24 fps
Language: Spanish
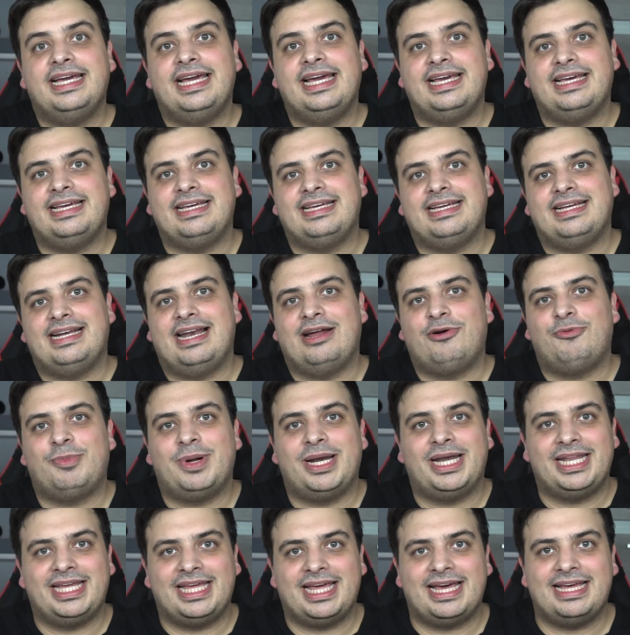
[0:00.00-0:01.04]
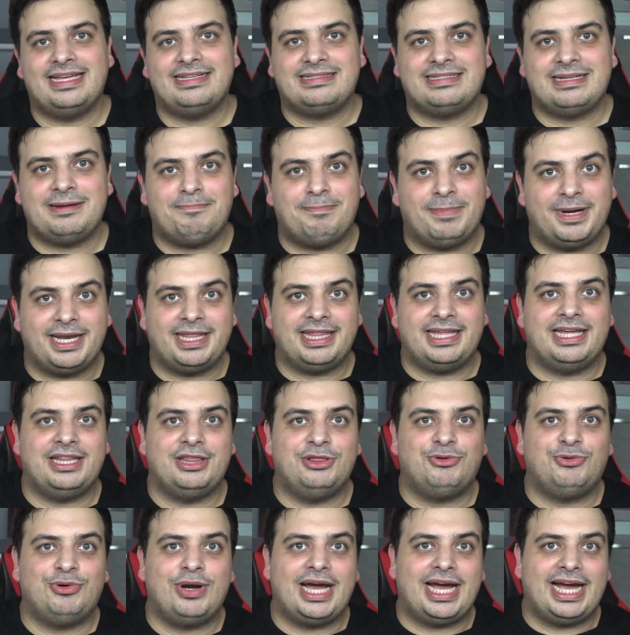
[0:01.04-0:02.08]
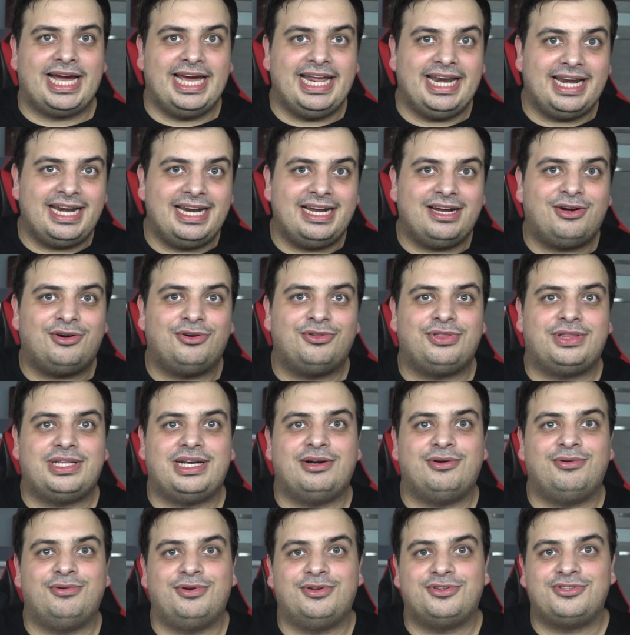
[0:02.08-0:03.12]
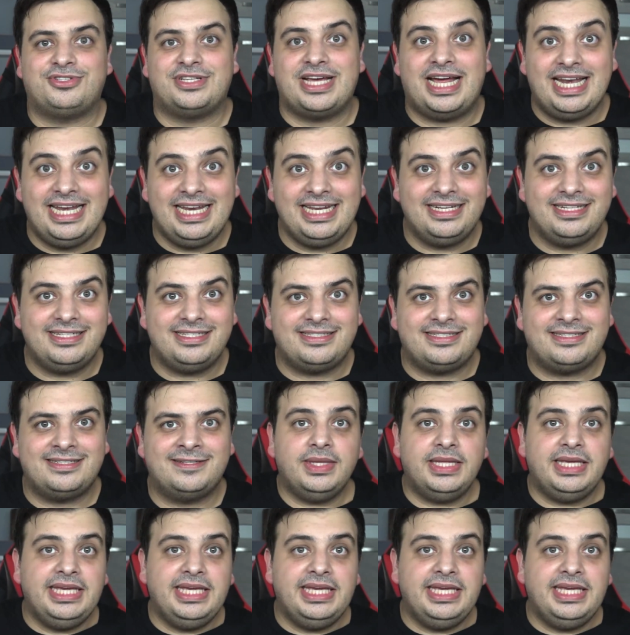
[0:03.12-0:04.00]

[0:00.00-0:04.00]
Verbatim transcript: eh, la humanidad está perdiendo una guerra contra unos aliens